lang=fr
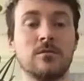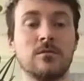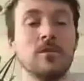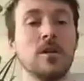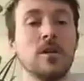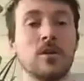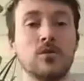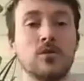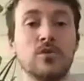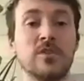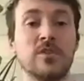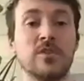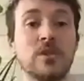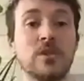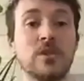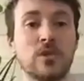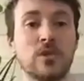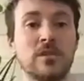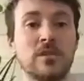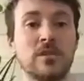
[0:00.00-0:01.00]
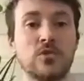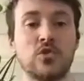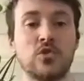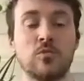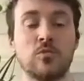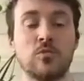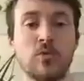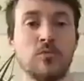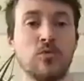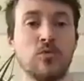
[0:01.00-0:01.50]
de sécurité justement
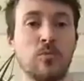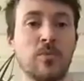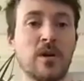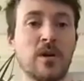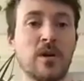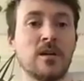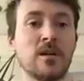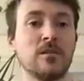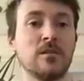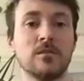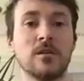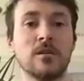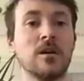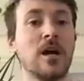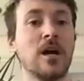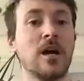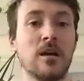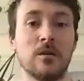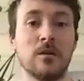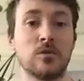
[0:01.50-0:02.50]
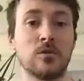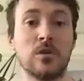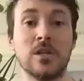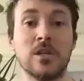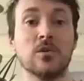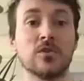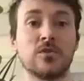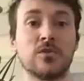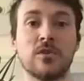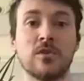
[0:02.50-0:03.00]
pour pas que les
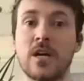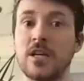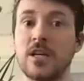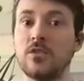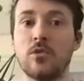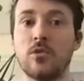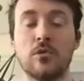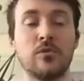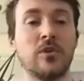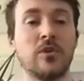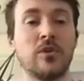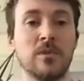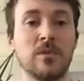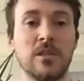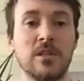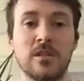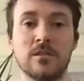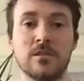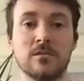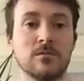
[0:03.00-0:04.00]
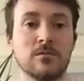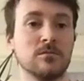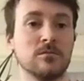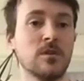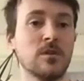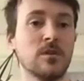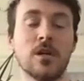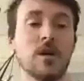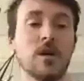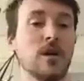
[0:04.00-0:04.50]
danseurs aillent en famille.
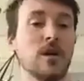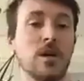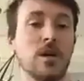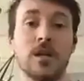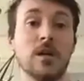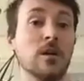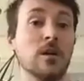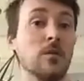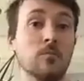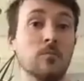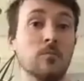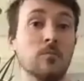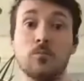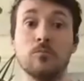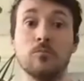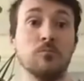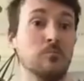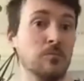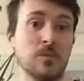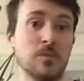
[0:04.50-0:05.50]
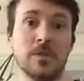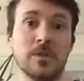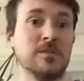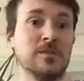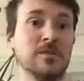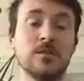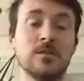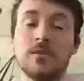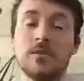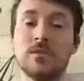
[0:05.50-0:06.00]
et,
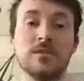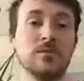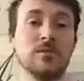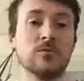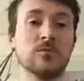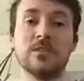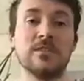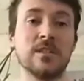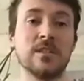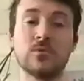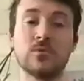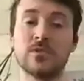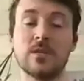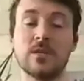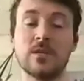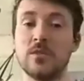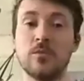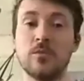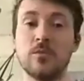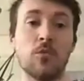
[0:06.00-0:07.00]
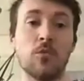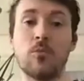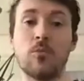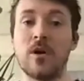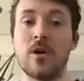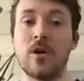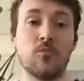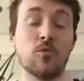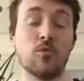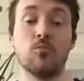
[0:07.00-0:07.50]
si, on était contaminé, pour,
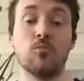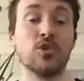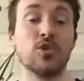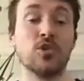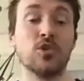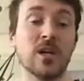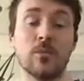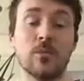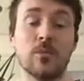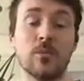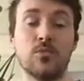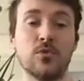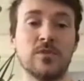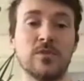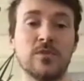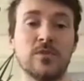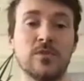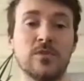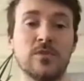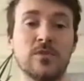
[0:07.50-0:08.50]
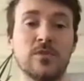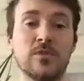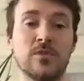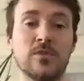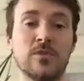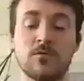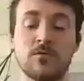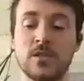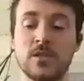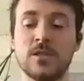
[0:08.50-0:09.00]
pour bloquer un peu cette
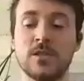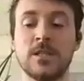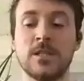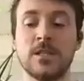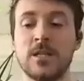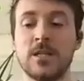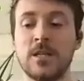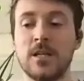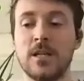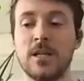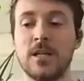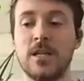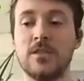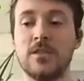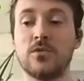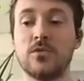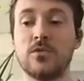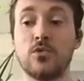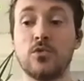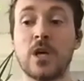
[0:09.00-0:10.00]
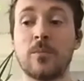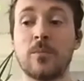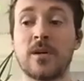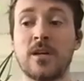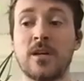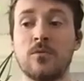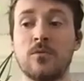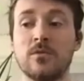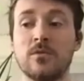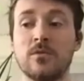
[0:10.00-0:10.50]
contamination-là. Et surtout qu'après, on
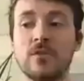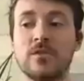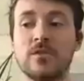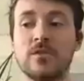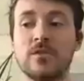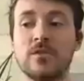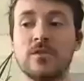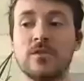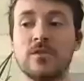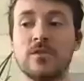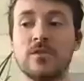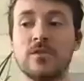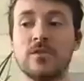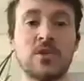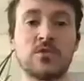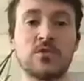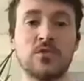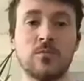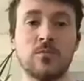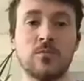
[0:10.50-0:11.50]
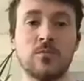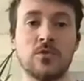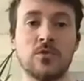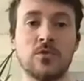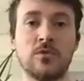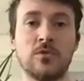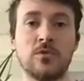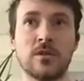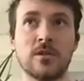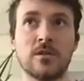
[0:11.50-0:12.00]
a aussi mis en place justement tout
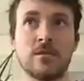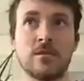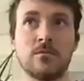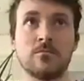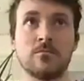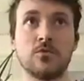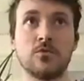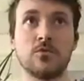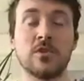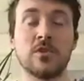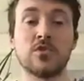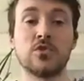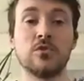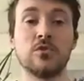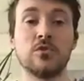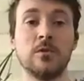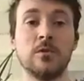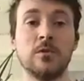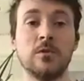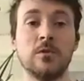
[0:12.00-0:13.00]
un, tout un suivi